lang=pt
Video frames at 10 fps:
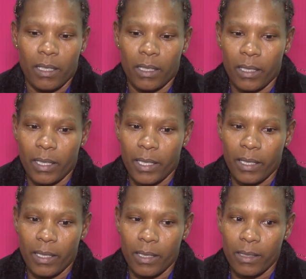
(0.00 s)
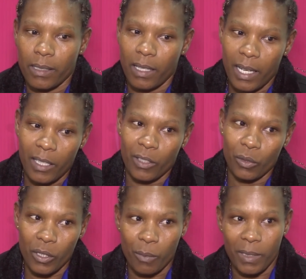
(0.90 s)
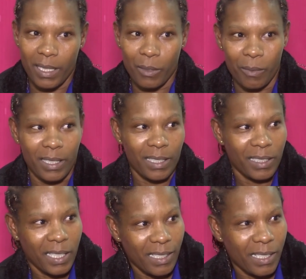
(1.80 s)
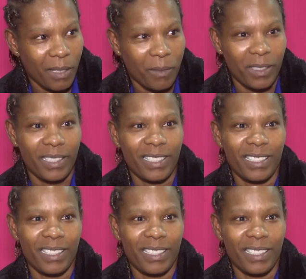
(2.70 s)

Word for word: E sai dois passos para, quem sabe,